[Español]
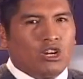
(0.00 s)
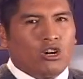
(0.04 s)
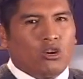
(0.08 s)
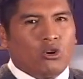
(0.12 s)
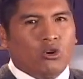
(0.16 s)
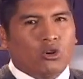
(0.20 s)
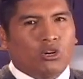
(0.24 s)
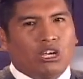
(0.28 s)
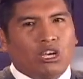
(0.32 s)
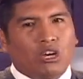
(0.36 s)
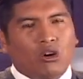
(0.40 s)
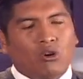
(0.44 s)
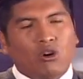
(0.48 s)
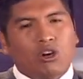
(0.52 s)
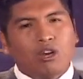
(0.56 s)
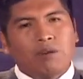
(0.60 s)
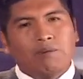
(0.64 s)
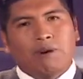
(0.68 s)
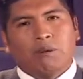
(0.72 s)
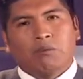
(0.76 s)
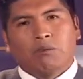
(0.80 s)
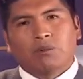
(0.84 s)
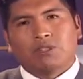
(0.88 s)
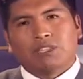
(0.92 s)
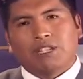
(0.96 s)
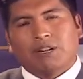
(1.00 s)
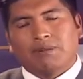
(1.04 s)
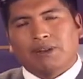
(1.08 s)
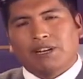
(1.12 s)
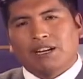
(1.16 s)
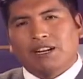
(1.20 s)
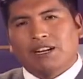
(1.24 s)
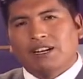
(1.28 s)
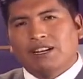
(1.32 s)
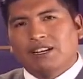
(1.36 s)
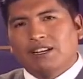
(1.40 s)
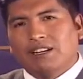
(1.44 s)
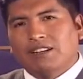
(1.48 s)
Lo que hoy vamos a
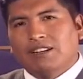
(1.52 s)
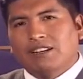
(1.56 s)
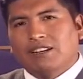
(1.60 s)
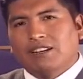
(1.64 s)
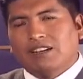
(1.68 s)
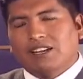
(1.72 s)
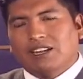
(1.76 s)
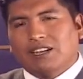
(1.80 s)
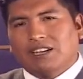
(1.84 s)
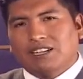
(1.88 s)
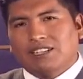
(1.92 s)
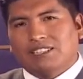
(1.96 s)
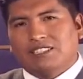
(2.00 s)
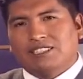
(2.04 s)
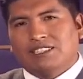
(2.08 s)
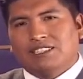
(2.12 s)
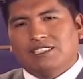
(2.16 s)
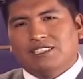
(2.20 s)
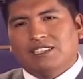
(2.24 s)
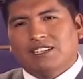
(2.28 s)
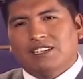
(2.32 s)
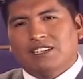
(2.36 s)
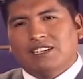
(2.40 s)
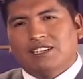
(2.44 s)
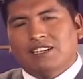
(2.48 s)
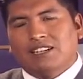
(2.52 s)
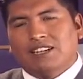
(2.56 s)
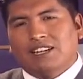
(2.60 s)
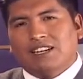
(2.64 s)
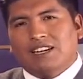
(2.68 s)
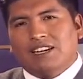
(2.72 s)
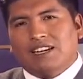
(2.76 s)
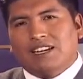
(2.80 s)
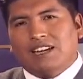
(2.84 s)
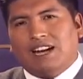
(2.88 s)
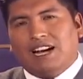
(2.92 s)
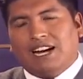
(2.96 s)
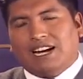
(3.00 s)
ver es
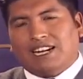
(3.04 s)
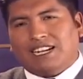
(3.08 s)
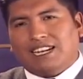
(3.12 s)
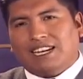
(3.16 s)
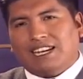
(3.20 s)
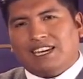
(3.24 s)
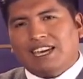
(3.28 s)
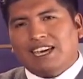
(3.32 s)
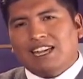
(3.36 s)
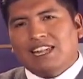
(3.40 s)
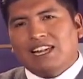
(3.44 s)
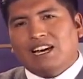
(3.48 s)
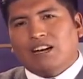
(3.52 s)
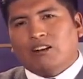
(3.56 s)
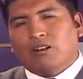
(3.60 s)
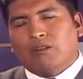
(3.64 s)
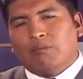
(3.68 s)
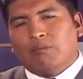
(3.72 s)
aquella